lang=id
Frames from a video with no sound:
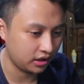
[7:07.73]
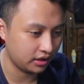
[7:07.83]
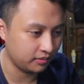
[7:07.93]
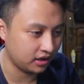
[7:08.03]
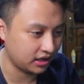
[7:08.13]

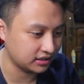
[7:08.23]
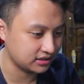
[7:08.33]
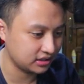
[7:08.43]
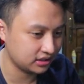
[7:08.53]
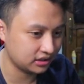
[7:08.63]
Ada Bang
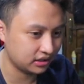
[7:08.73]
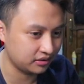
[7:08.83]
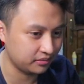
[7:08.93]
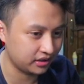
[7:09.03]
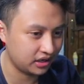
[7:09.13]
Acit,
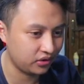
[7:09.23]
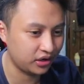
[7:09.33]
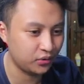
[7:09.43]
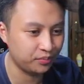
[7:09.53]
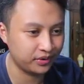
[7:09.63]
ada
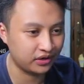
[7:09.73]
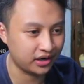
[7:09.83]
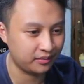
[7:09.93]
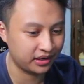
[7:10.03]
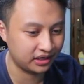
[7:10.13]
Mirnaul, ada Dupri, oke
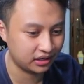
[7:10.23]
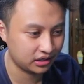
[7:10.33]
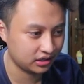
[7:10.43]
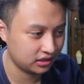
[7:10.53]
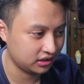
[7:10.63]
aman.
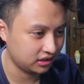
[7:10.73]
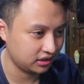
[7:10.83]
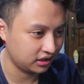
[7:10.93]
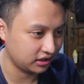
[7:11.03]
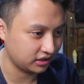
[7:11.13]

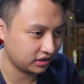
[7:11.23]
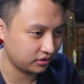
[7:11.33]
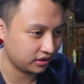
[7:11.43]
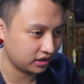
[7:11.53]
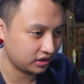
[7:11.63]
Ada
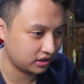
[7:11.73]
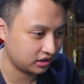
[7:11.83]
tiga orang.